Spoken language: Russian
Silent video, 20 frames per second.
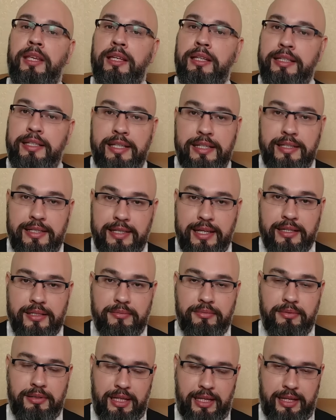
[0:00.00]

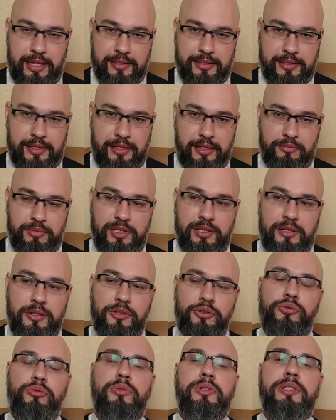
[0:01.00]
Естественно, я за ним
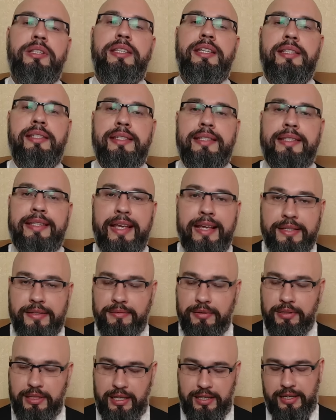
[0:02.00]
слежу.
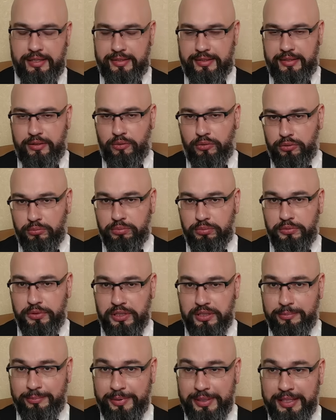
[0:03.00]
Естественно, если он
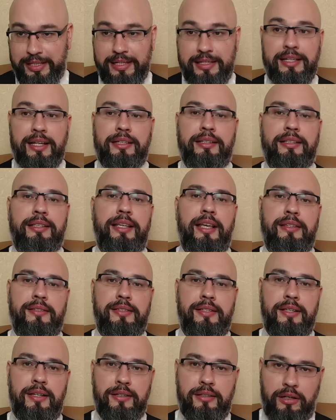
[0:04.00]
будет принят, я
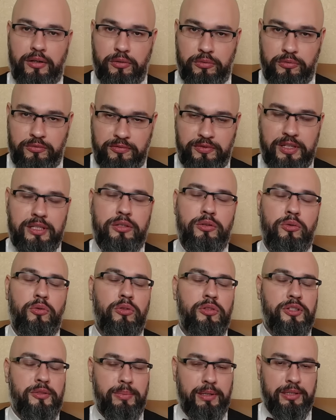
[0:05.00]
сделаю
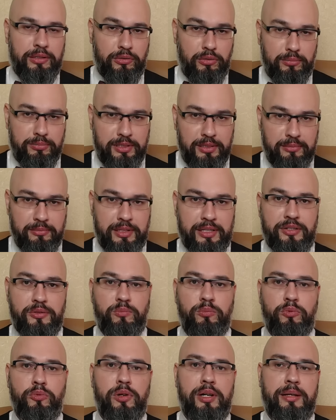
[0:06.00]
видео с подробным
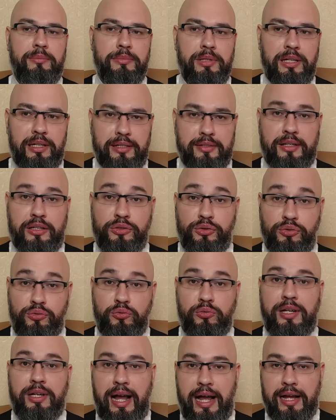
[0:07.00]
разбором и
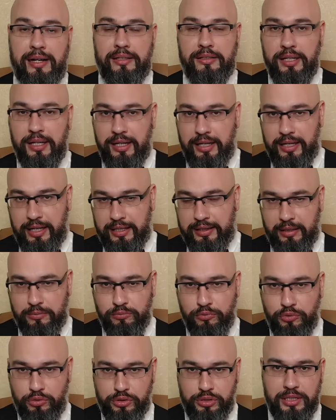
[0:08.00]
расскажу, как это
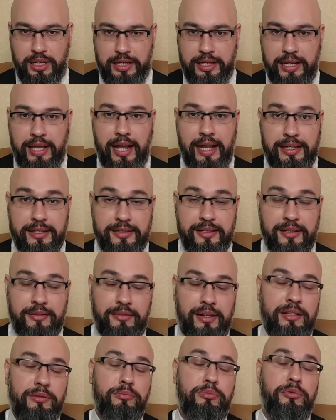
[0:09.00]
можно
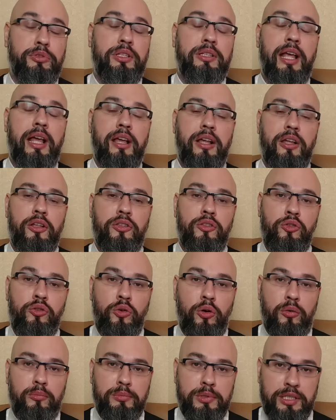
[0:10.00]
реализовать будет.
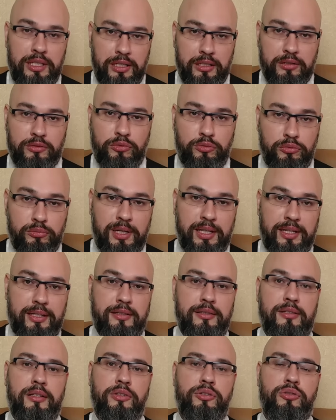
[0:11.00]
Но мне
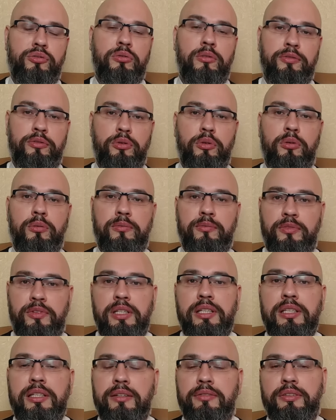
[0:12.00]
думается, что в том
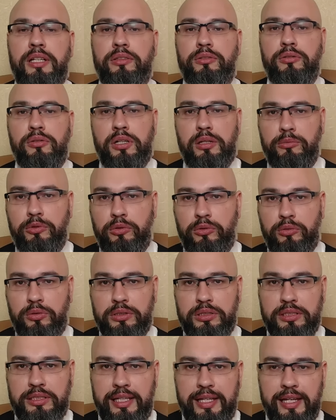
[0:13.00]
виде, в котором
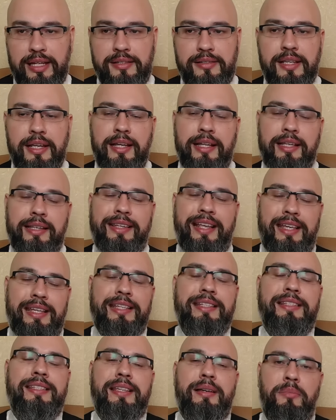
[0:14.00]
он есть, да
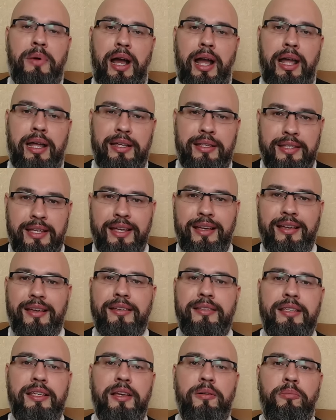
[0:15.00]
и сама идея
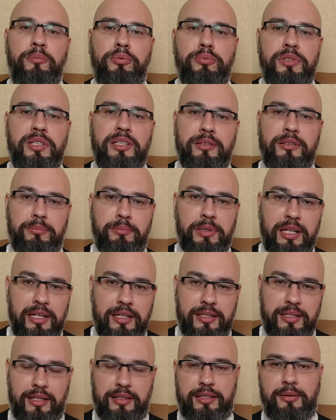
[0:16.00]
не будет
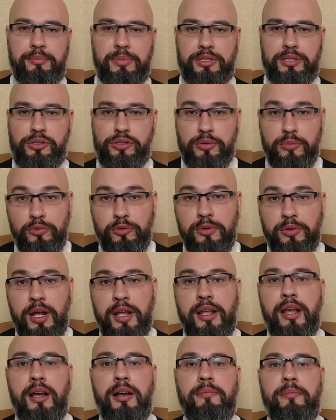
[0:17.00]
принята. Почему?
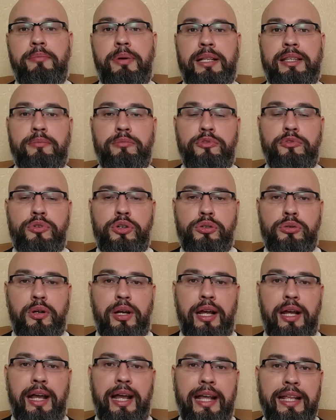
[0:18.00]
Потому
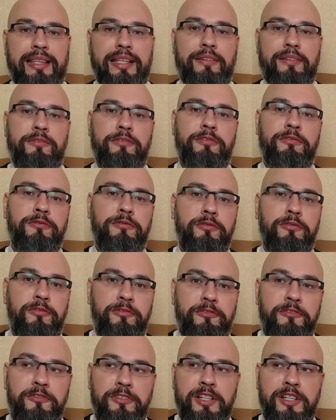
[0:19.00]
что это
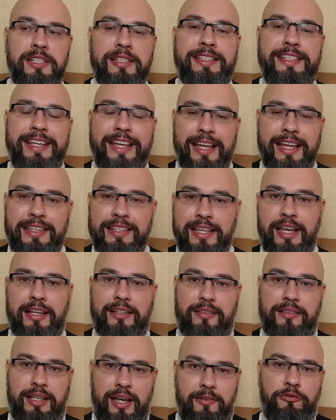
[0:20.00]
введение,
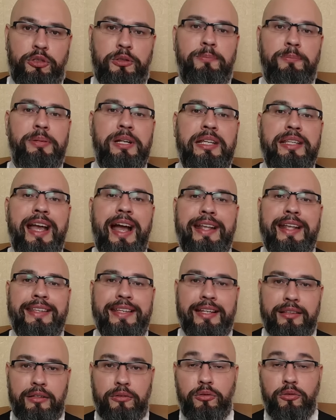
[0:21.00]
да, вот
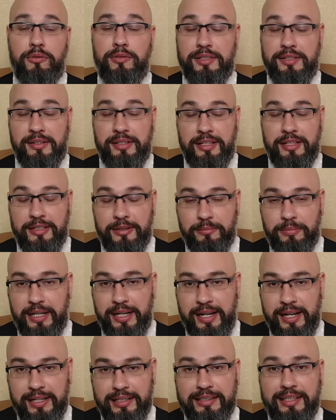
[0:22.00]
принятие такого
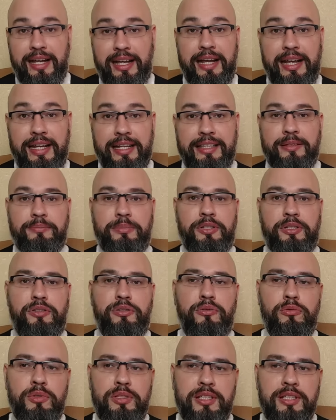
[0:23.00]
законопроекта, это по
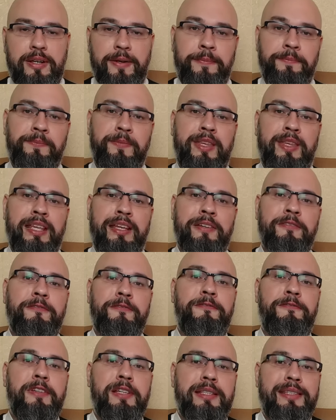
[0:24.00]
сути
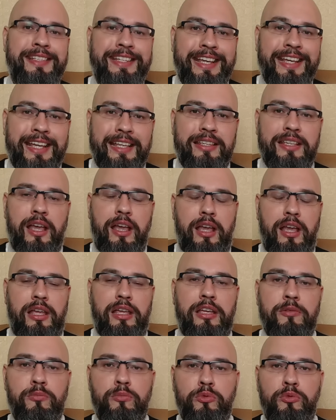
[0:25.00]
введение
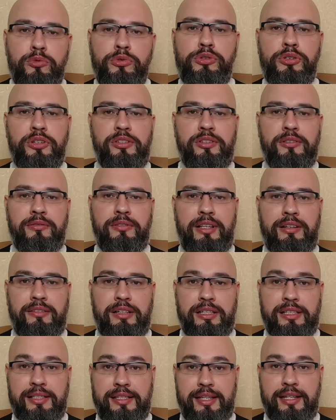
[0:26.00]

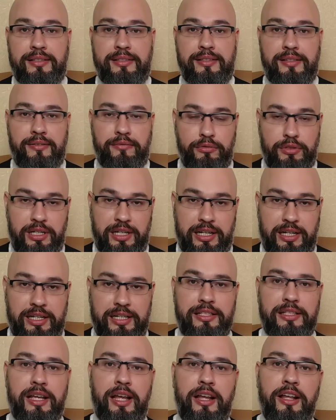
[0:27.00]
имущественного ценза в
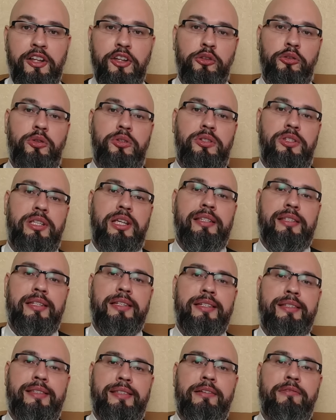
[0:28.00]
Украине. То есть,
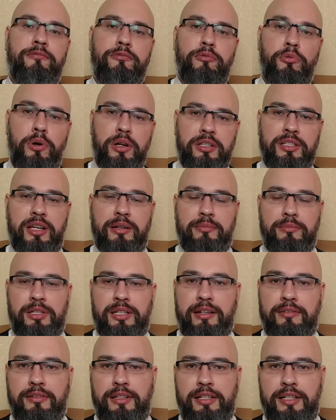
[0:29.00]
если сегодня мы
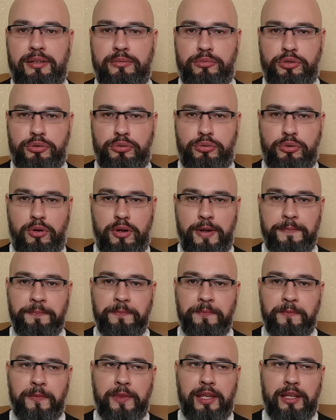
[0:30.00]
говорим, что,
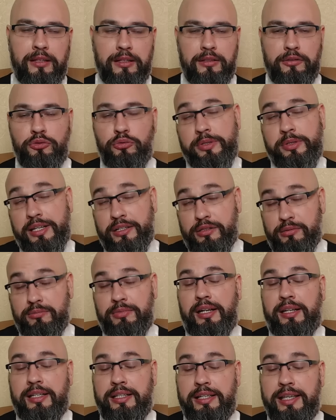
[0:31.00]
э, ну, скажем
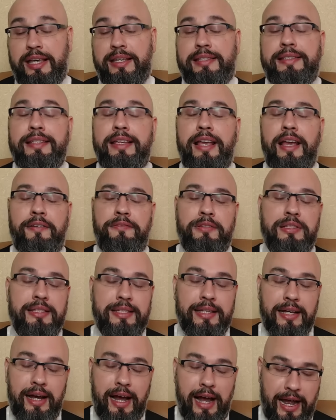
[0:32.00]
так, есть
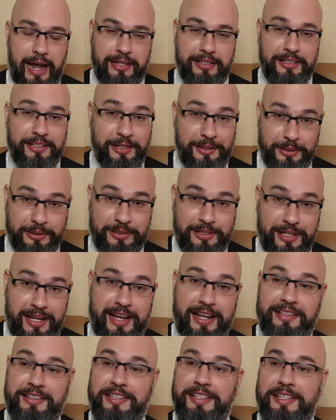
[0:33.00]
неофициальные
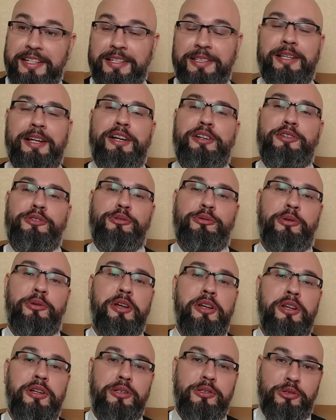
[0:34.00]
данные, да, что
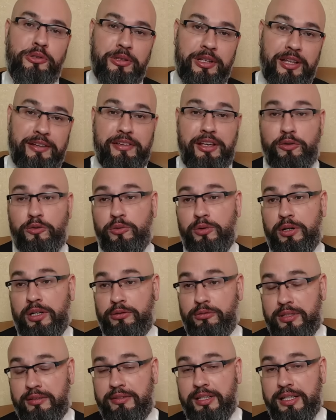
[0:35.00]
человек, у
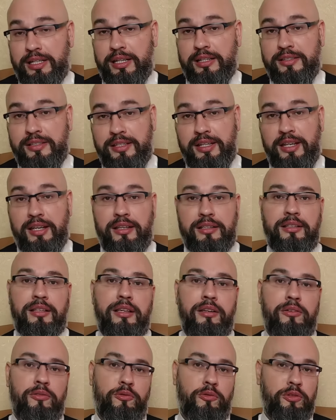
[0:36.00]
которого есть
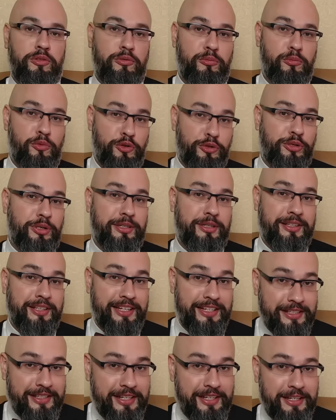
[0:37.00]
деньги, он может
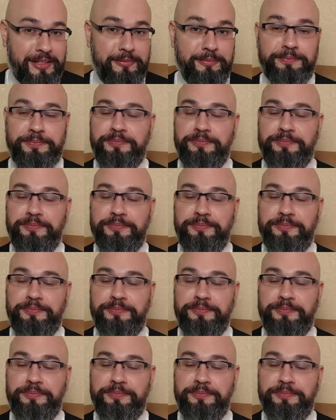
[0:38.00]
найти